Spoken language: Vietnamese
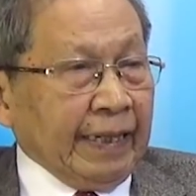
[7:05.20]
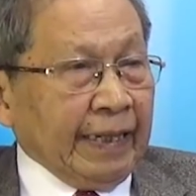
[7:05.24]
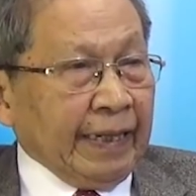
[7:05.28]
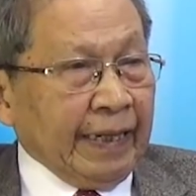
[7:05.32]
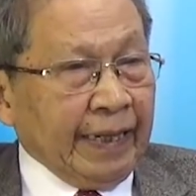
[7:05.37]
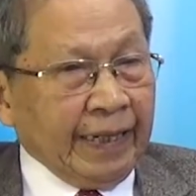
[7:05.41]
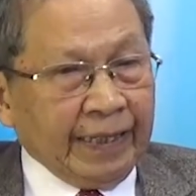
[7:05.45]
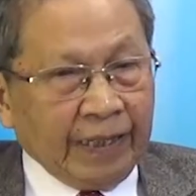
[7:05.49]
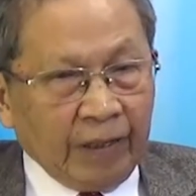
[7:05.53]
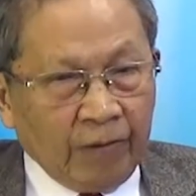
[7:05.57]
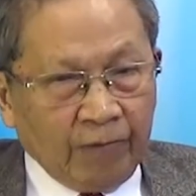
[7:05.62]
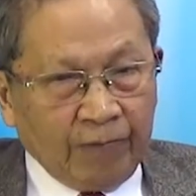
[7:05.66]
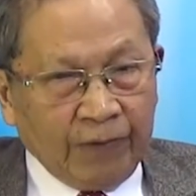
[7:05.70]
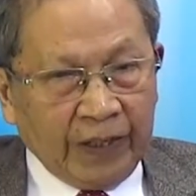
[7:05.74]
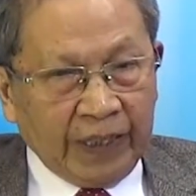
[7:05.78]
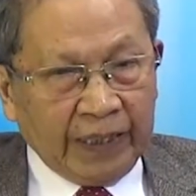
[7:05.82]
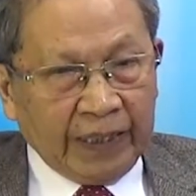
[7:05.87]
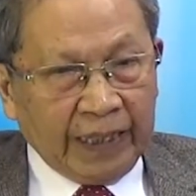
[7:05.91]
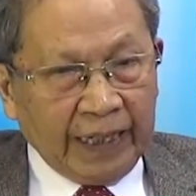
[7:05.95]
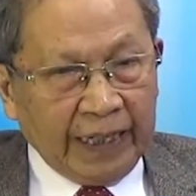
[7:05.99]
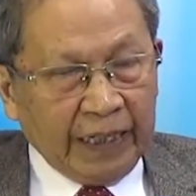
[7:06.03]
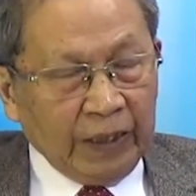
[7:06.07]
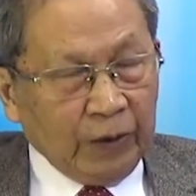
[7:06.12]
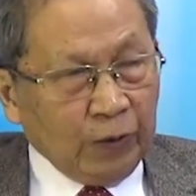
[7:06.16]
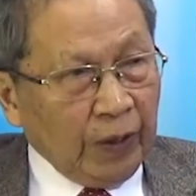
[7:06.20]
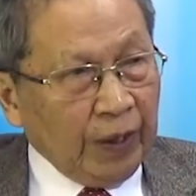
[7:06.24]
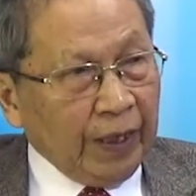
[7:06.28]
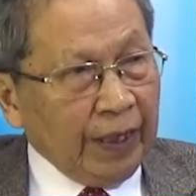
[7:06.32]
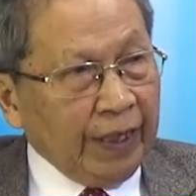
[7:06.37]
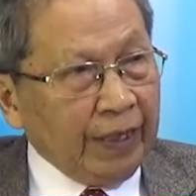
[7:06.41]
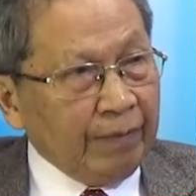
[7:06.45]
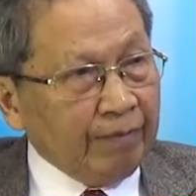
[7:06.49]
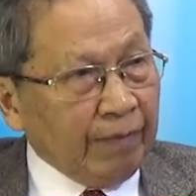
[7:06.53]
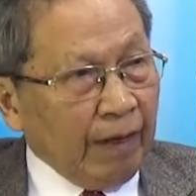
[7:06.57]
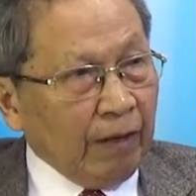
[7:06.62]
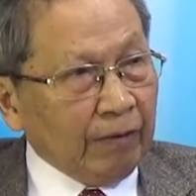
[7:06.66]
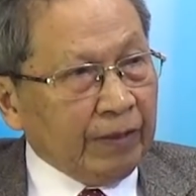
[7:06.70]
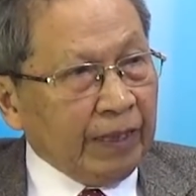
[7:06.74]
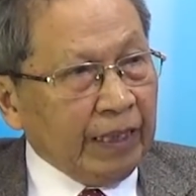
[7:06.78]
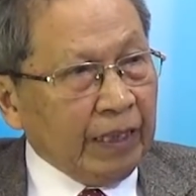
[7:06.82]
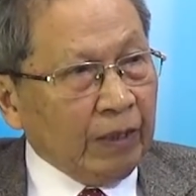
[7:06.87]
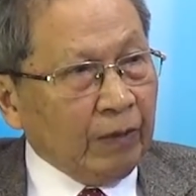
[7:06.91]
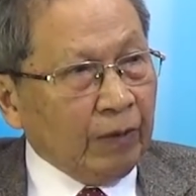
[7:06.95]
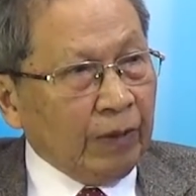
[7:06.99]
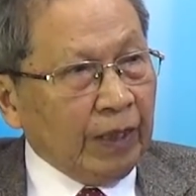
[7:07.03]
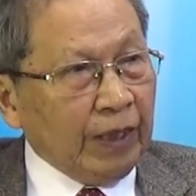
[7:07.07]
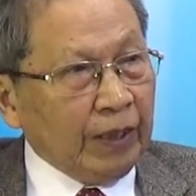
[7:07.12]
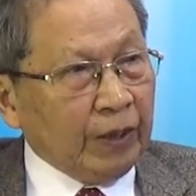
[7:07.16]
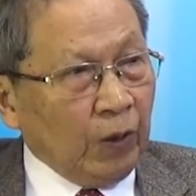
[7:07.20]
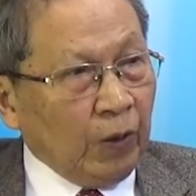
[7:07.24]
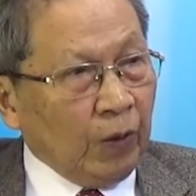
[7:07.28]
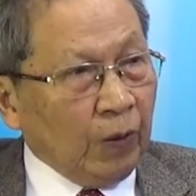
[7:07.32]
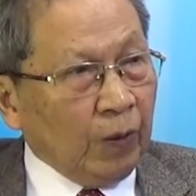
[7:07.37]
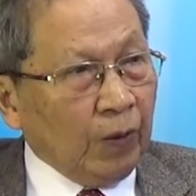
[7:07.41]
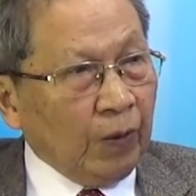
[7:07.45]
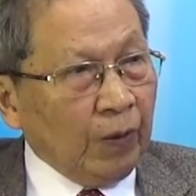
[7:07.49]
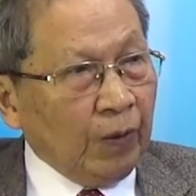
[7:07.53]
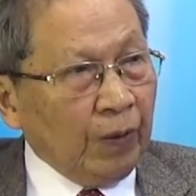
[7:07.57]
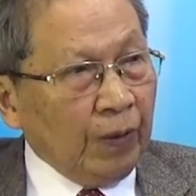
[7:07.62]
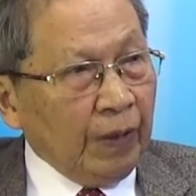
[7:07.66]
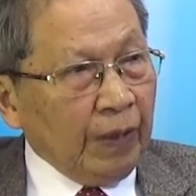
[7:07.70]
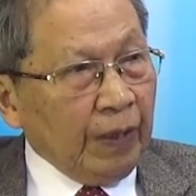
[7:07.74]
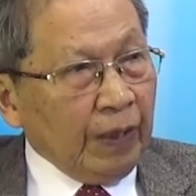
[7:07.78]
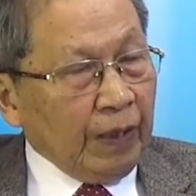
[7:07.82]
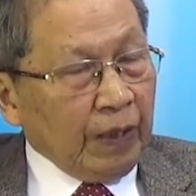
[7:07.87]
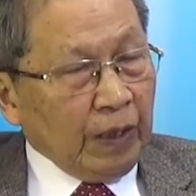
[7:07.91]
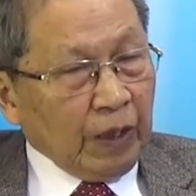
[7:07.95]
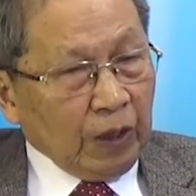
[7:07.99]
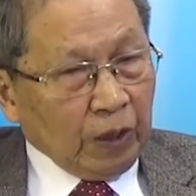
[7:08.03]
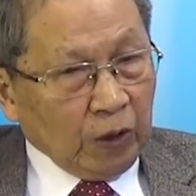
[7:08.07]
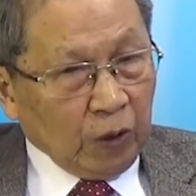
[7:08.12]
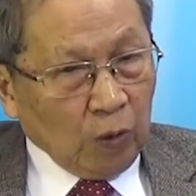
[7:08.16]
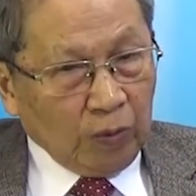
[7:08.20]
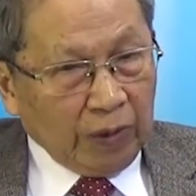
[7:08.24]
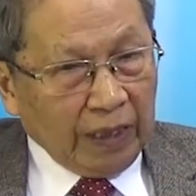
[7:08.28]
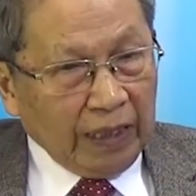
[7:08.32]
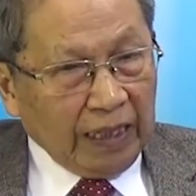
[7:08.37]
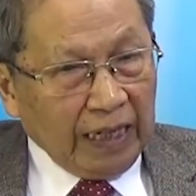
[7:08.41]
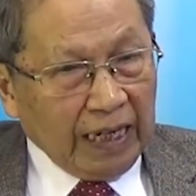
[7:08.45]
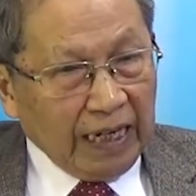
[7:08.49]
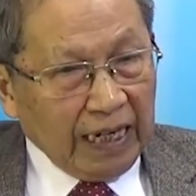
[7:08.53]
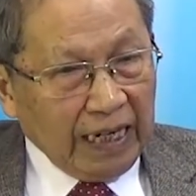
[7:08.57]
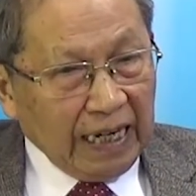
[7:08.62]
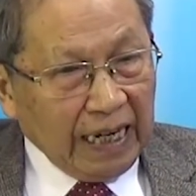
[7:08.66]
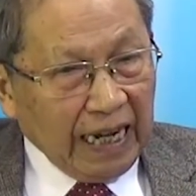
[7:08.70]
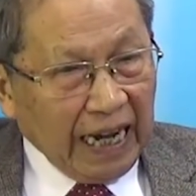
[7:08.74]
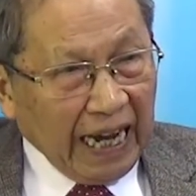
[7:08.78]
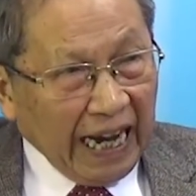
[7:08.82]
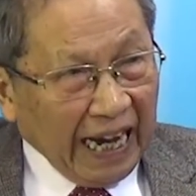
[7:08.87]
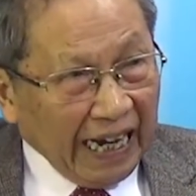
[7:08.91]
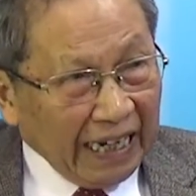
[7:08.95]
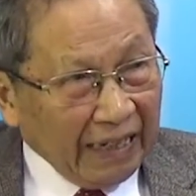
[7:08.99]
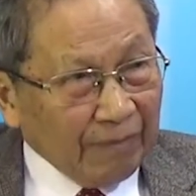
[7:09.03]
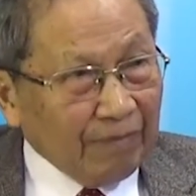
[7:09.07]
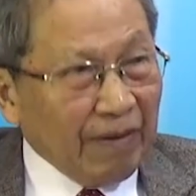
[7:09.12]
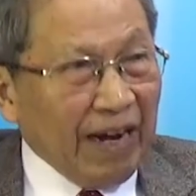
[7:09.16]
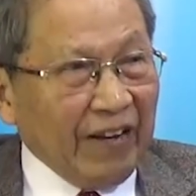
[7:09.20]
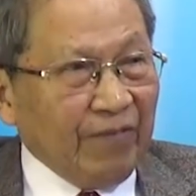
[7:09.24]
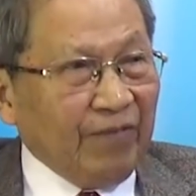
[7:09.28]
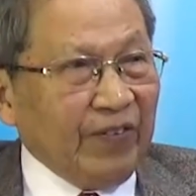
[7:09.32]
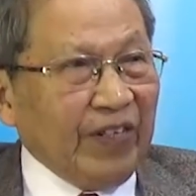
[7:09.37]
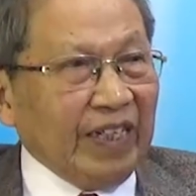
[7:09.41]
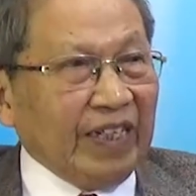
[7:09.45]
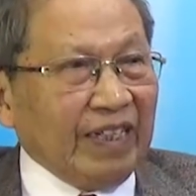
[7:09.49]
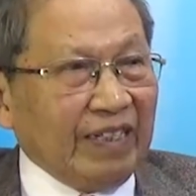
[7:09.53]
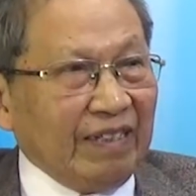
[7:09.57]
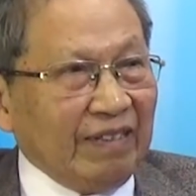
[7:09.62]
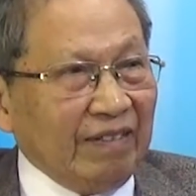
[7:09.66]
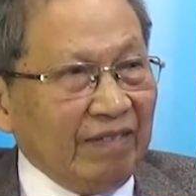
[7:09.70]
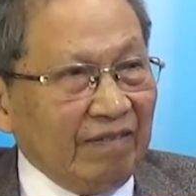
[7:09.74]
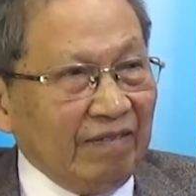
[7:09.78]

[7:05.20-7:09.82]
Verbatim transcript: hệ thống phát thanh truyền hình báo chí của Liên Xô tung lên hàng ngàn bài viết